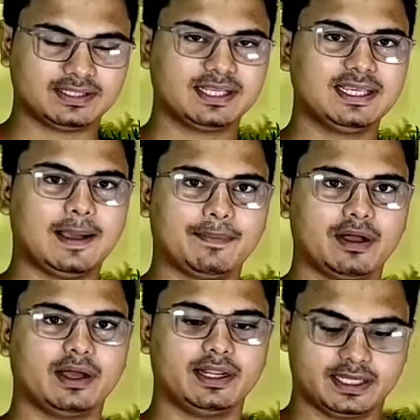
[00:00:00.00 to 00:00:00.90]
वैसे ही
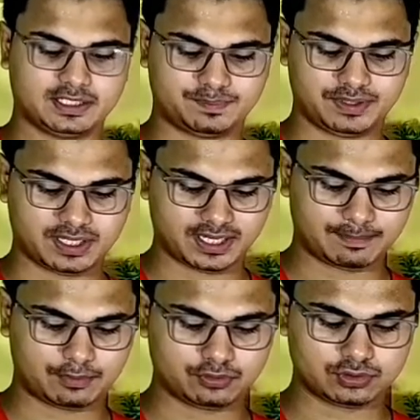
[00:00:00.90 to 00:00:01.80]
आपका अगर एक
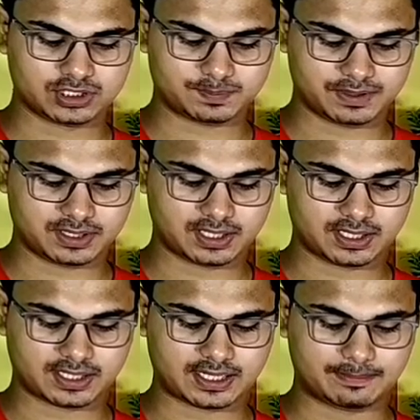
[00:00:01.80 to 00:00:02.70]
स्पीकर है ब्लूटूथ
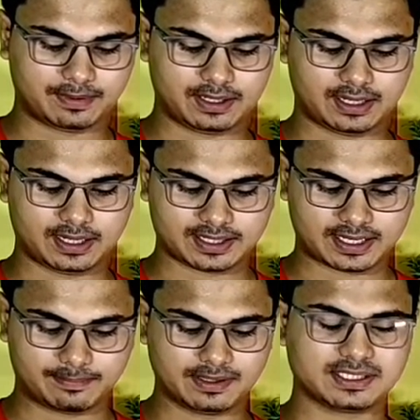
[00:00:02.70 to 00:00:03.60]
स्पीकर केबल
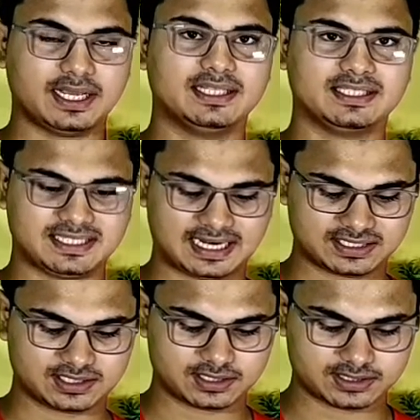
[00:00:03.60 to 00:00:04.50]
केबल्स एंड
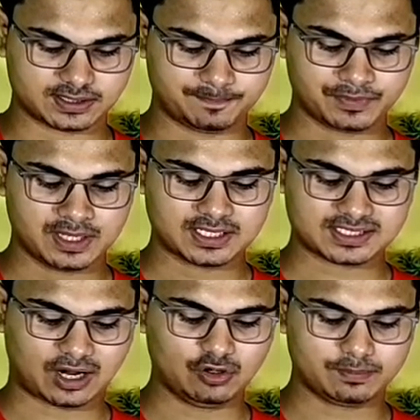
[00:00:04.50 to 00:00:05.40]
चार्जर्स
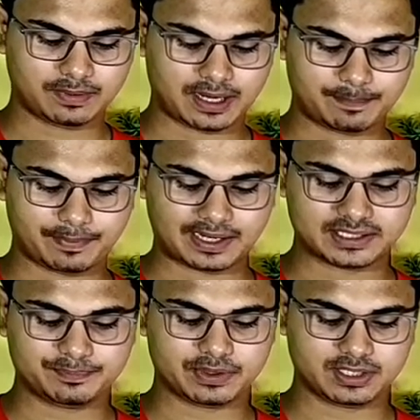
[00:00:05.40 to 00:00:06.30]
साउंड बार
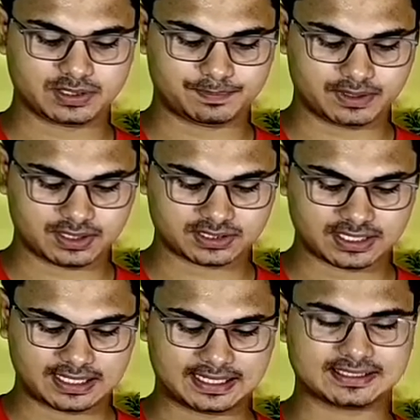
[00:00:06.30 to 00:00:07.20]
पार्टिपल
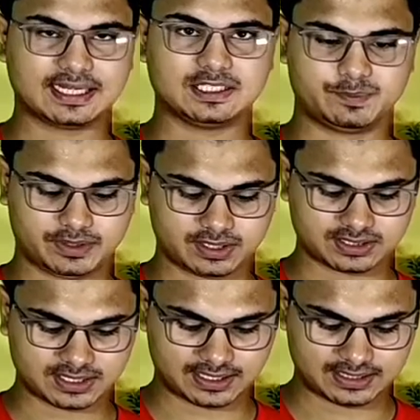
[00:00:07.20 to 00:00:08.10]
स्पीकर एलेक्सा
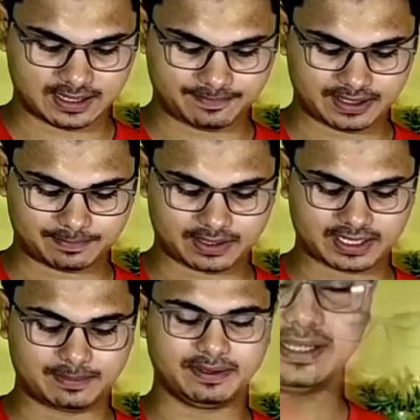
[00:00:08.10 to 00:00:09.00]
स्पीकर एंड या फिर
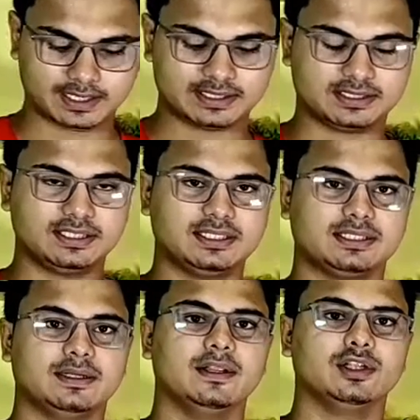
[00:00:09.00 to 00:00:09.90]
आपका गेमिंग
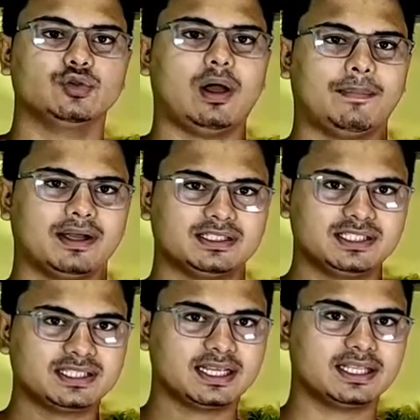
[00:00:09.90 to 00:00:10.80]
एक्सेसरीज तो आपका
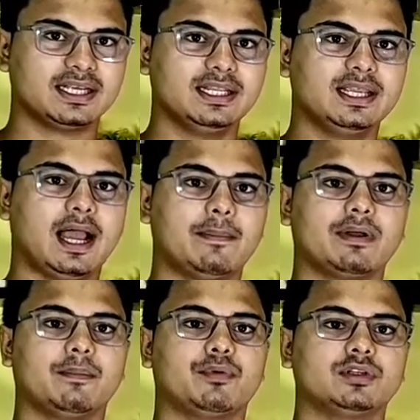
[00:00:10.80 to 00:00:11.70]
जिस कैटेगरी का
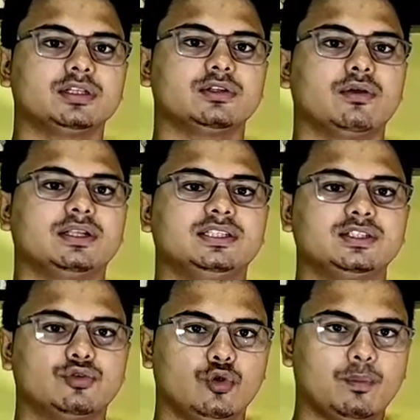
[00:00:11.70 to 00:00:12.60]
आपका प्रोडक्ट होगा
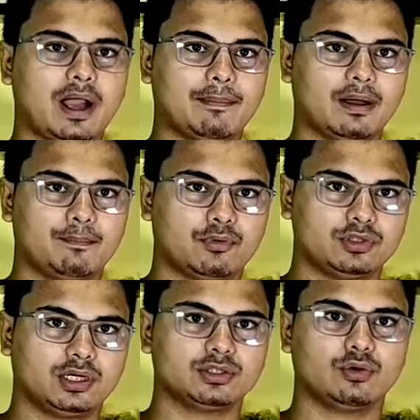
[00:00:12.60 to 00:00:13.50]
जिस ग्रुप का आपका
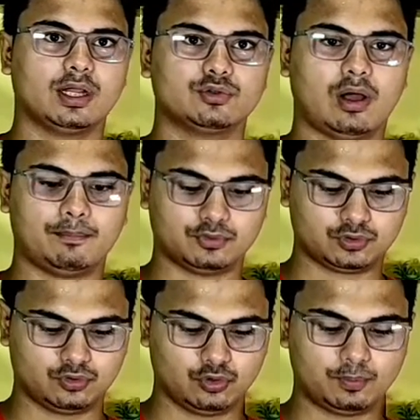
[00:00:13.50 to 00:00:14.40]
प्रोडक्ट होगा तो
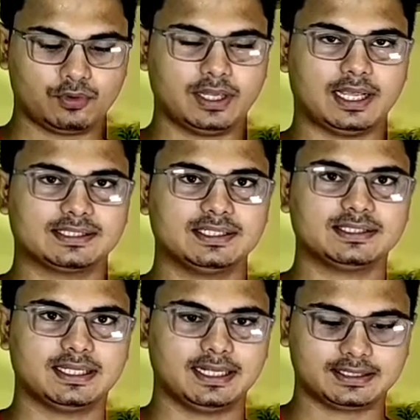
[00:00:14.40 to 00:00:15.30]
आप उस ग्रुप को यहाँ
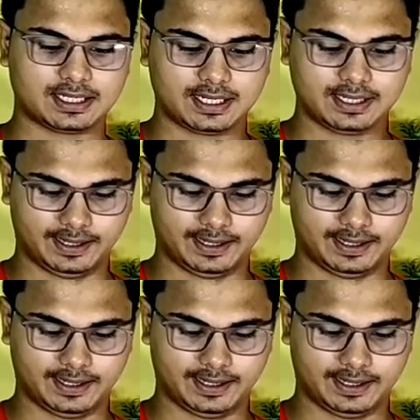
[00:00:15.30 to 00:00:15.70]
से सिलेक्ट कर